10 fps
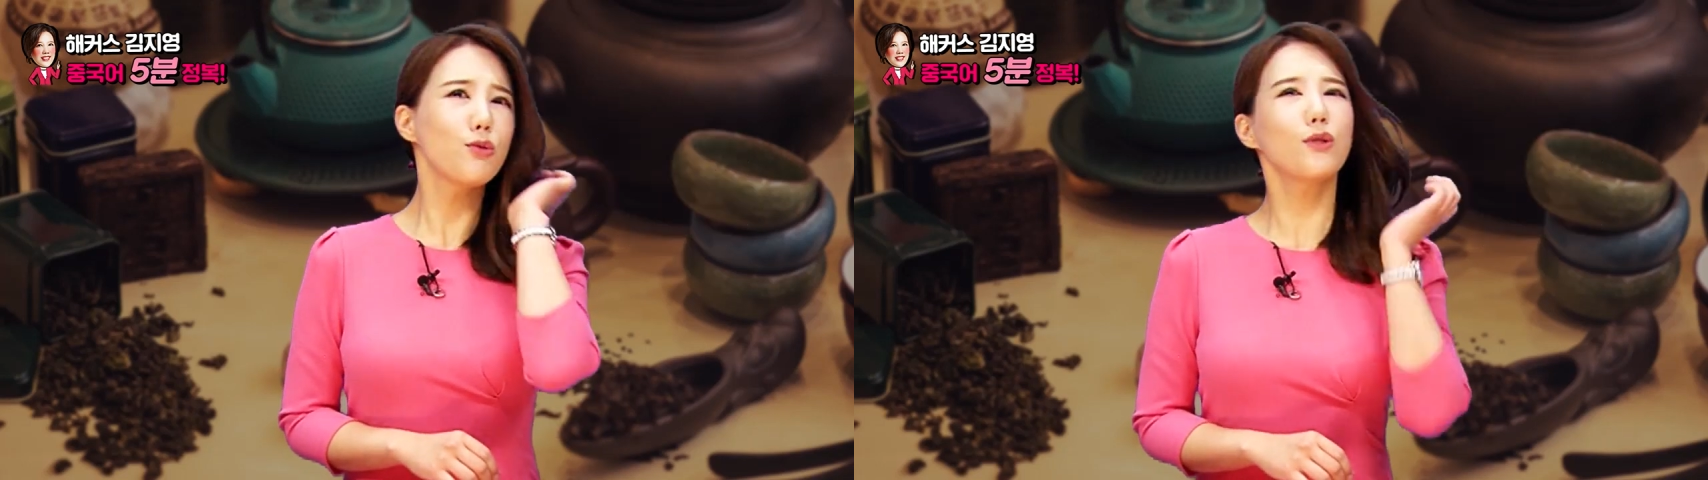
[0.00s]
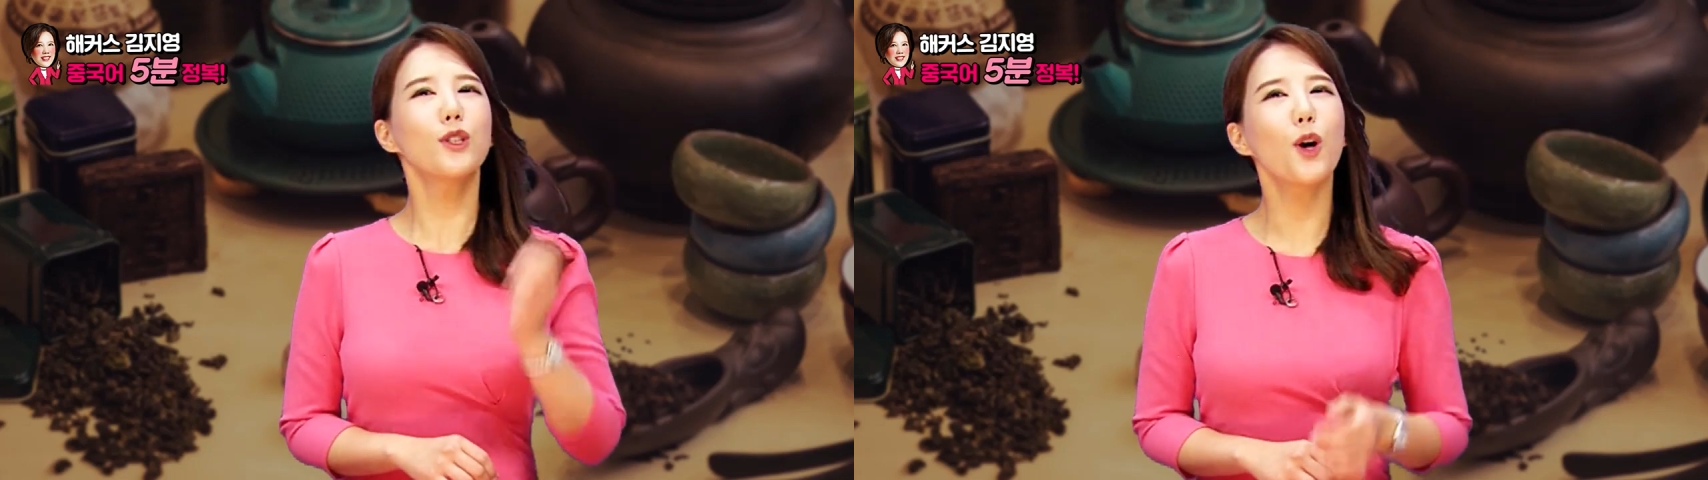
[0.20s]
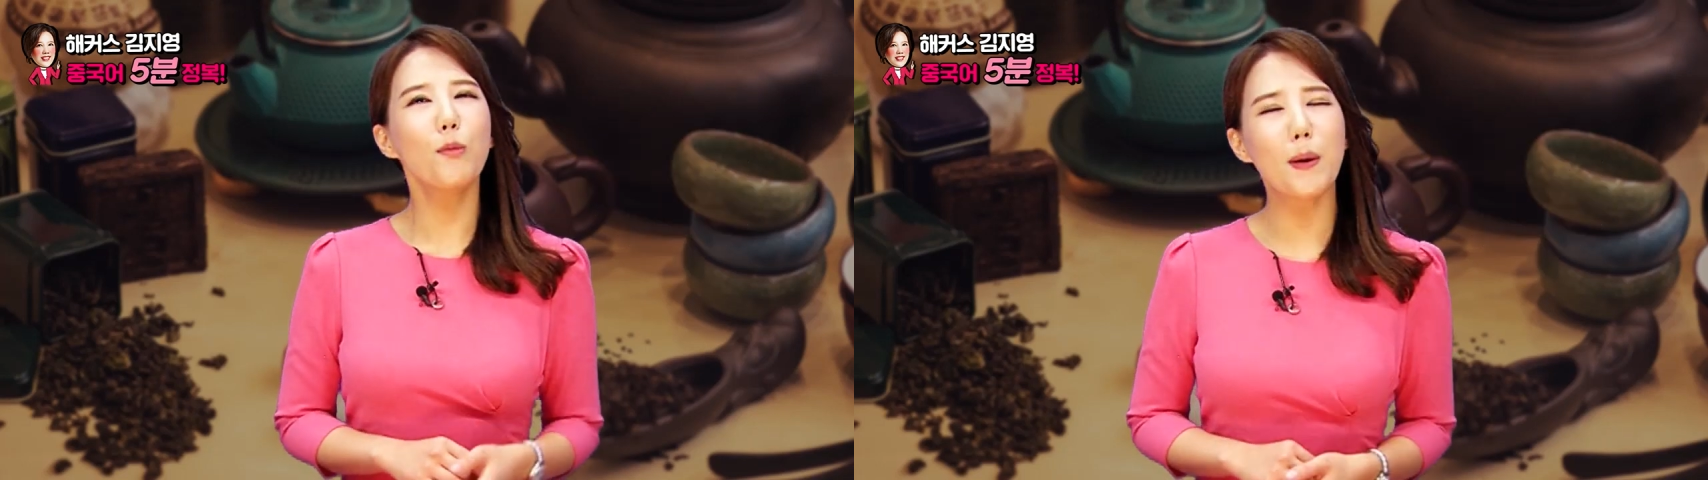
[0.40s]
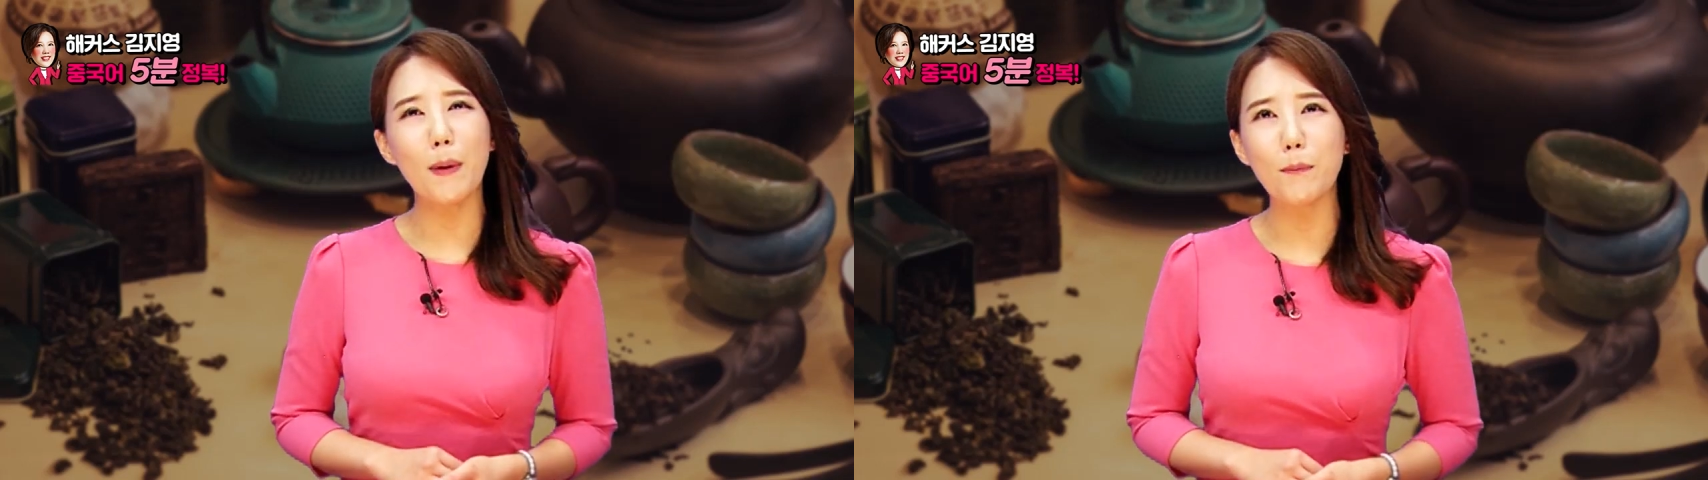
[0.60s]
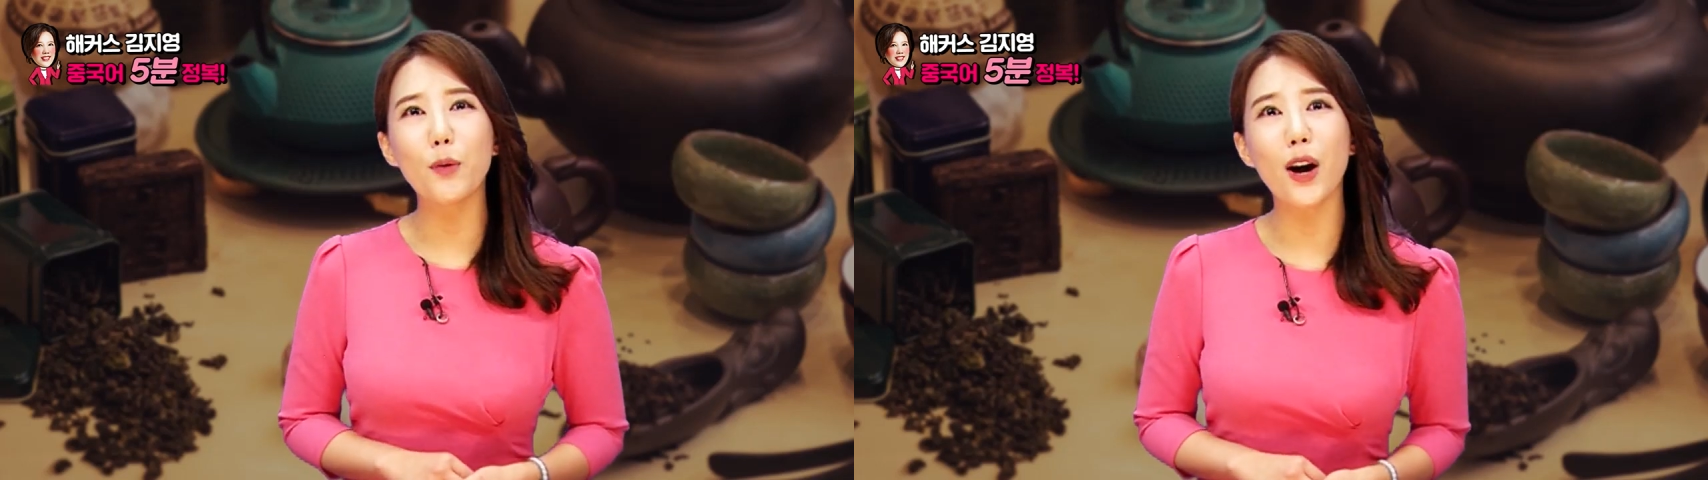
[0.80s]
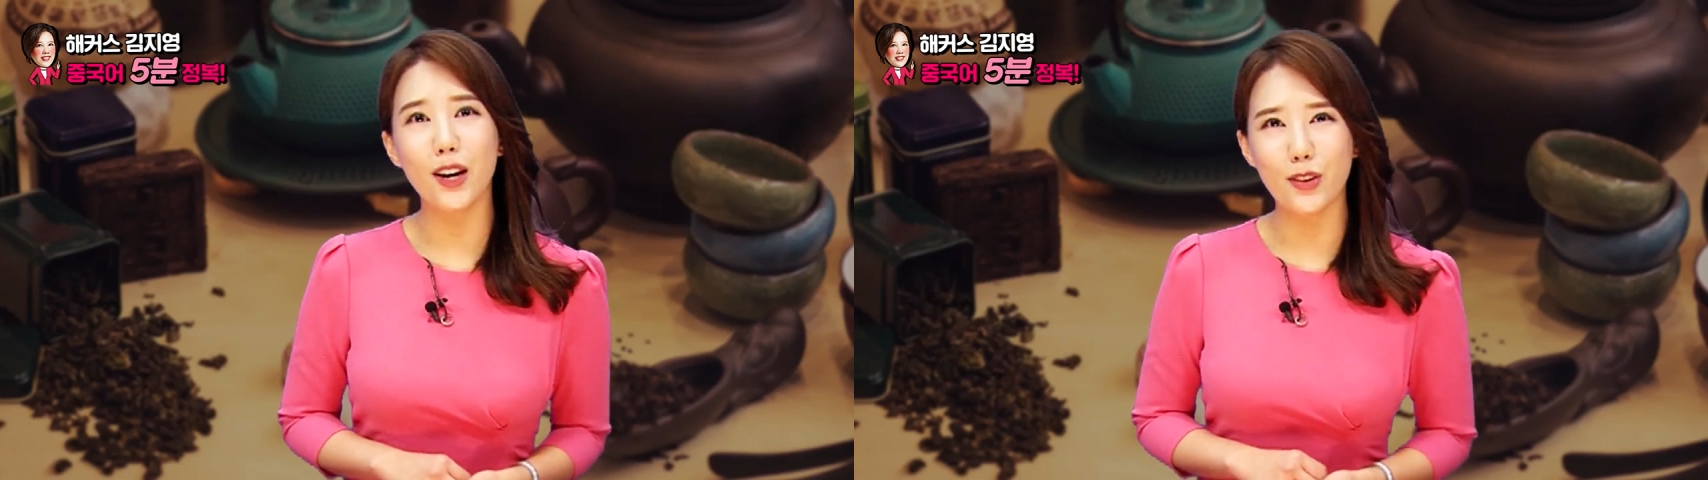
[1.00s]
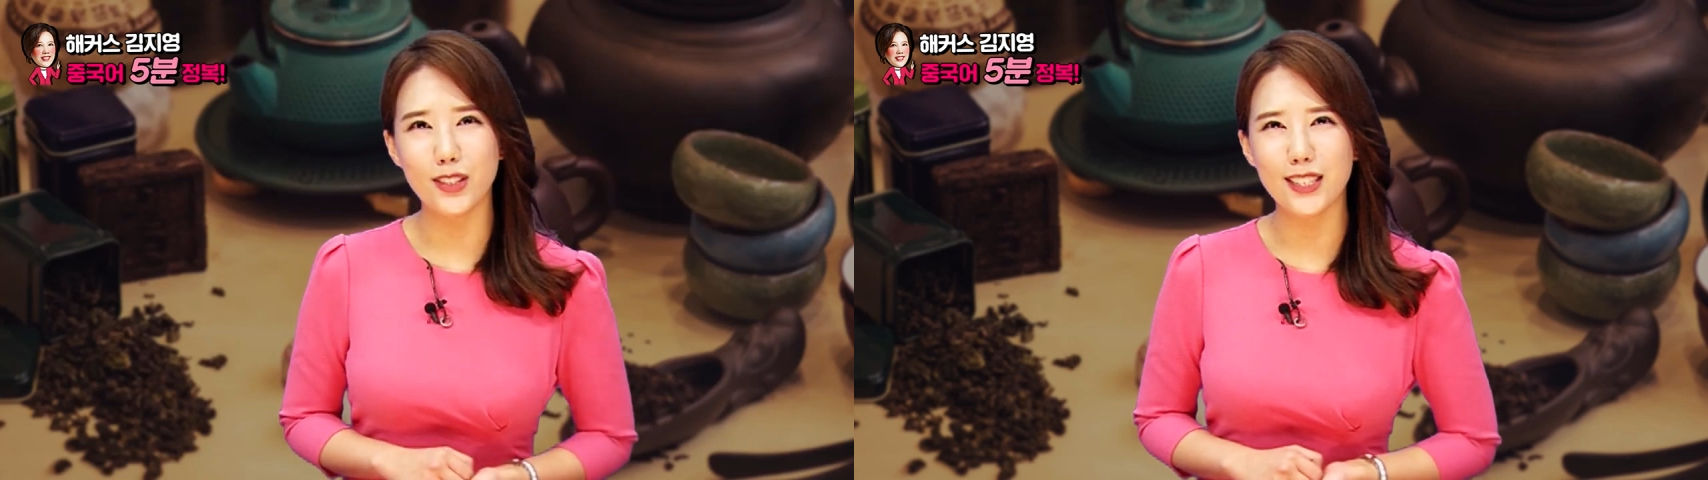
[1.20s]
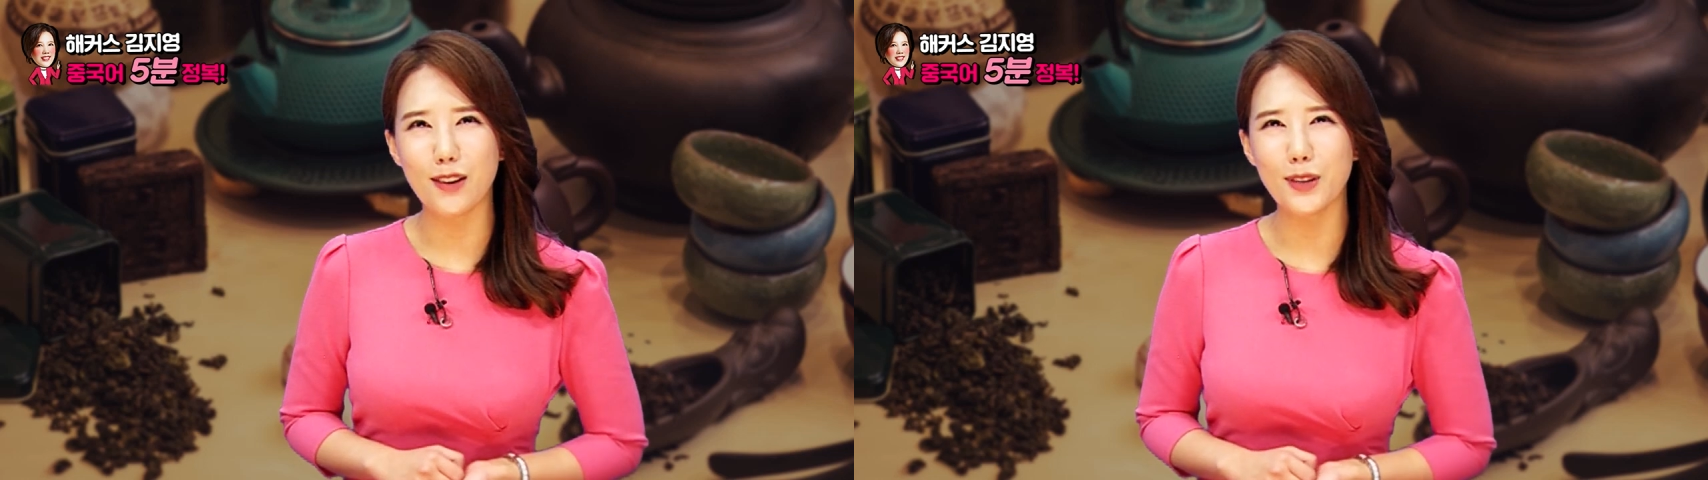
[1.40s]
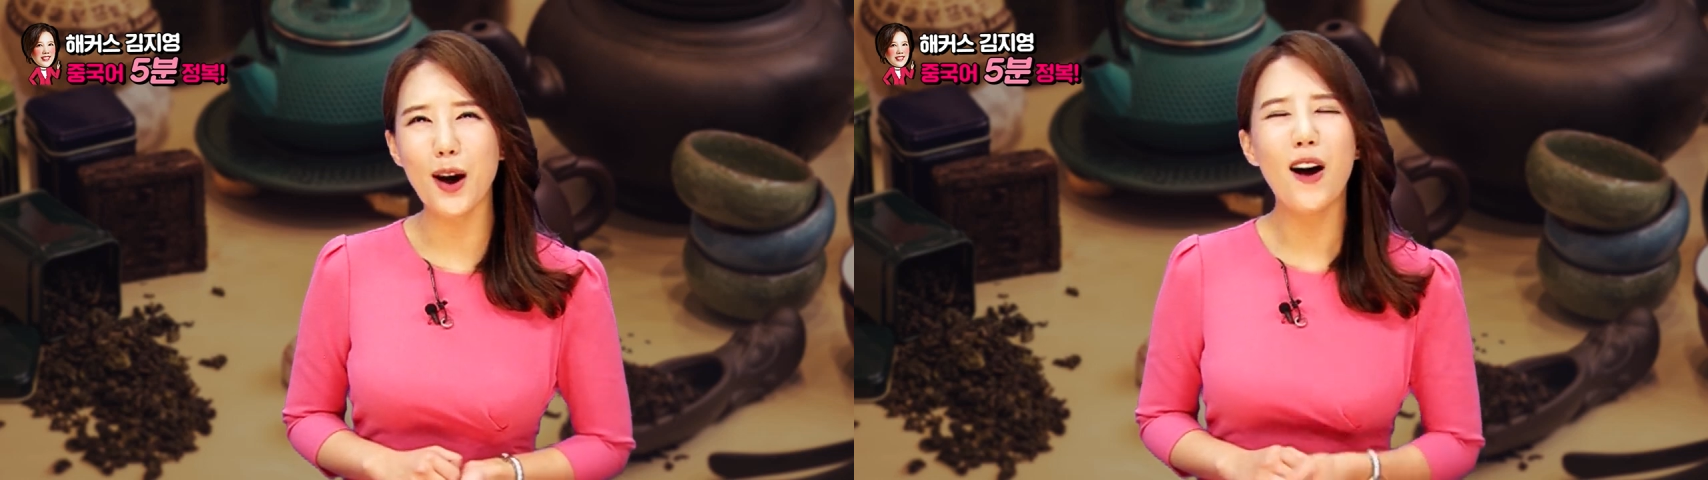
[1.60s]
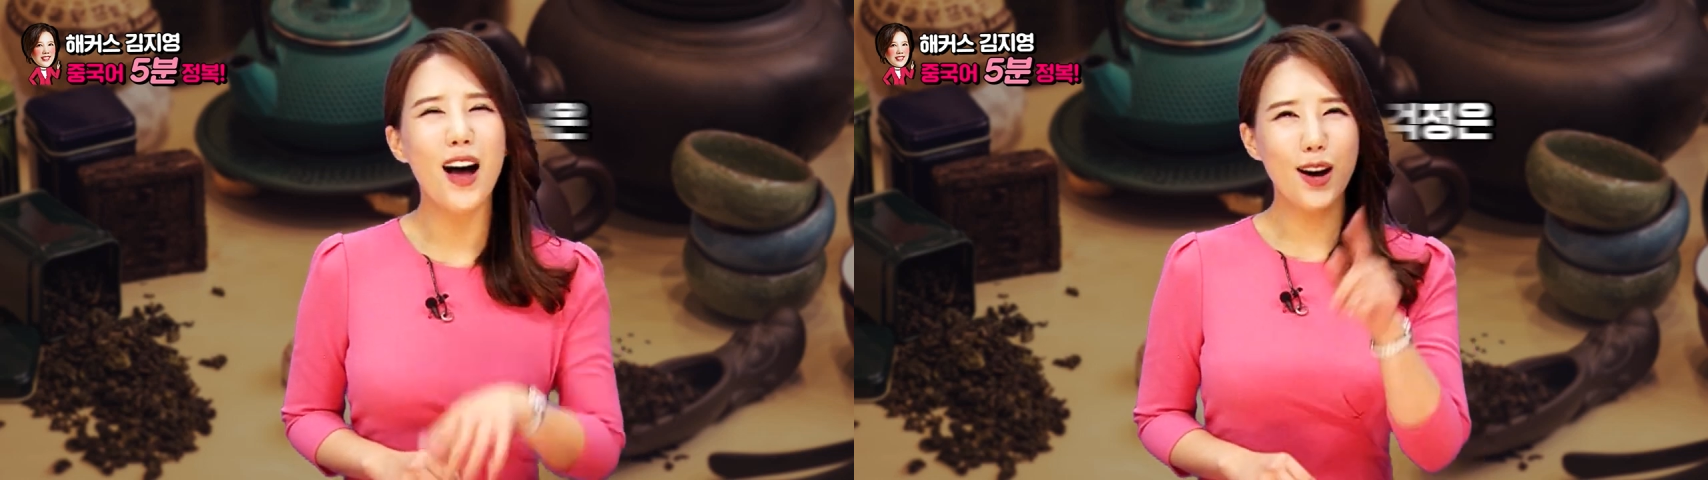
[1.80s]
쑥스러움만 반복하게 되신다고요?